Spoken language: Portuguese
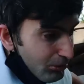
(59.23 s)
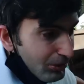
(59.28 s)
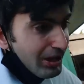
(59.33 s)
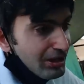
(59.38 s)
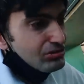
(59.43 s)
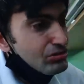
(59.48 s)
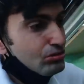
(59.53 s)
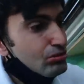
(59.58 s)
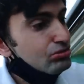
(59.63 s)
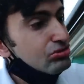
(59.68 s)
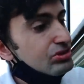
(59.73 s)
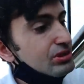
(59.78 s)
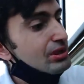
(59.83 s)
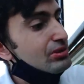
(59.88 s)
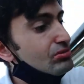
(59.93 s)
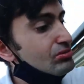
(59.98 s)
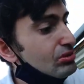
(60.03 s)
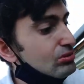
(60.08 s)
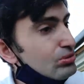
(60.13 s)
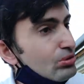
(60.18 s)
Por causa dos
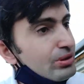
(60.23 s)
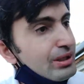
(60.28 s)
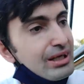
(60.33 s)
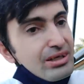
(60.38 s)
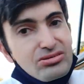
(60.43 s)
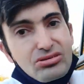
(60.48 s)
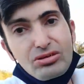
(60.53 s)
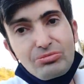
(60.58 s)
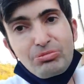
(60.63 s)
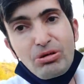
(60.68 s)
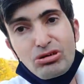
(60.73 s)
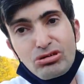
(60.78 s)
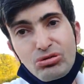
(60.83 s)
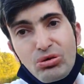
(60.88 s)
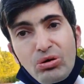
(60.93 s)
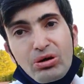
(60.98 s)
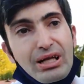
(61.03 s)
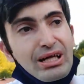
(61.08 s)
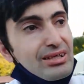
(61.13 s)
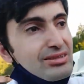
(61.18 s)
direitos autorais, eu não
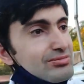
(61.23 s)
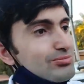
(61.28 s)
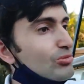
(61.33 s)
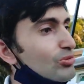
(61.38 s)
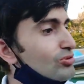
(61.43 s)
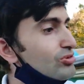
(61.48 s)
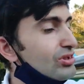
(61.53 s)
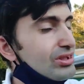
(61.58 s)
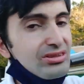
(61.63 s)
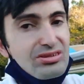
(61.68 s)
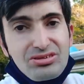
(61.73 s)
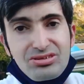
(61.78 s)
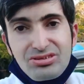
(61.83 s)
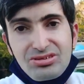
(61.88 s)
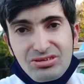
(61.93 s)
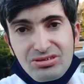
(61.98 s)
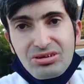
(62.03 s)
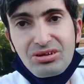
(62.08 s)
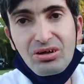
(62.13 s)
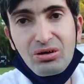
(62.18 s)
posso rolar as músicas
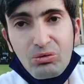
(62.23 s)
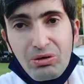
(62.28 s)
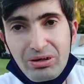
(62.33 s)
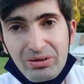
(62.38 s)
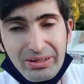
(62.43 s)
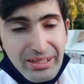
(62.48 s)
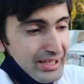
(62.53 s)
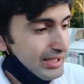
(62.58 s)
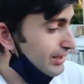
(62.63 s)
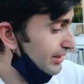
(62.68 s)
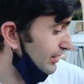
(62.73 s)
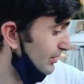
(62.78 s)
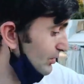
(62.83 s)
qualquer.